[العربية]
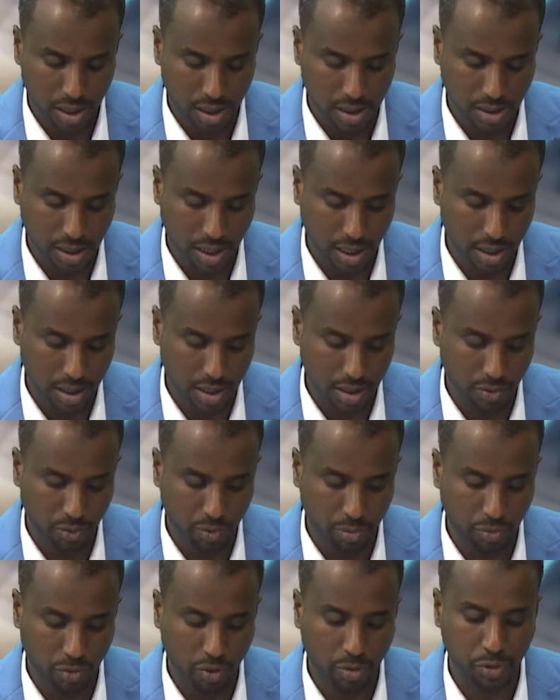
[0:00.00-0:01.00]
سير
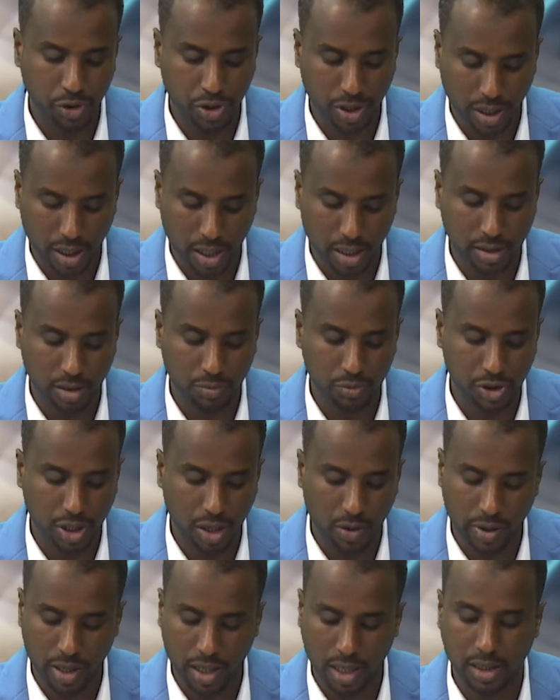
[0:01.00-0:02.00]
ومجريات
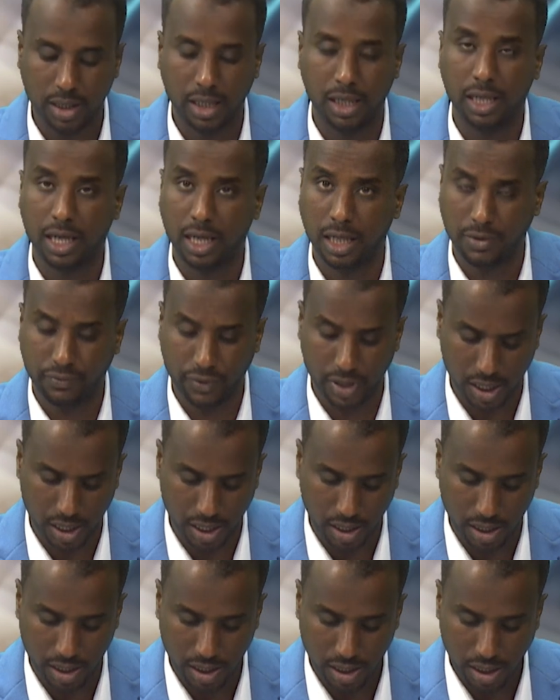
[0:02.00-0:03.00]
المشاورات خلال
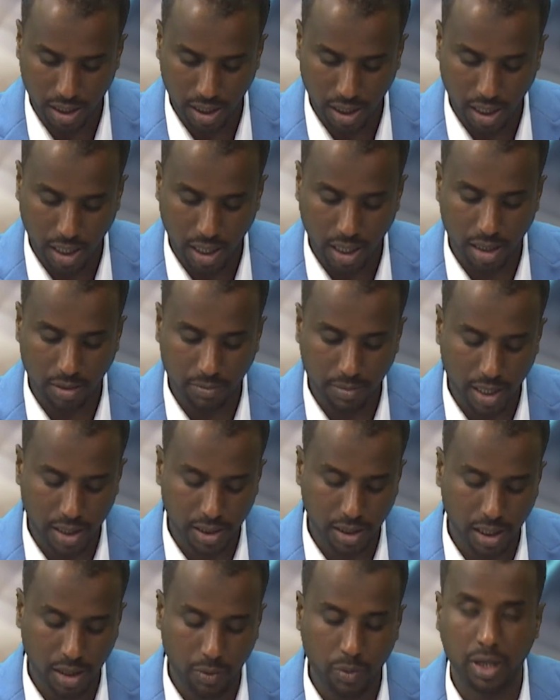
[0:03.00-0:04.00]
الفترة
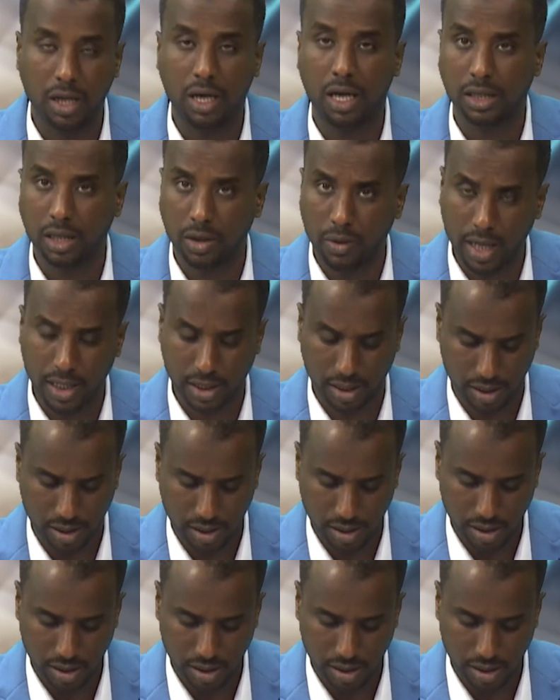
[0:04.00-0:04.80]
الماضية والخطوات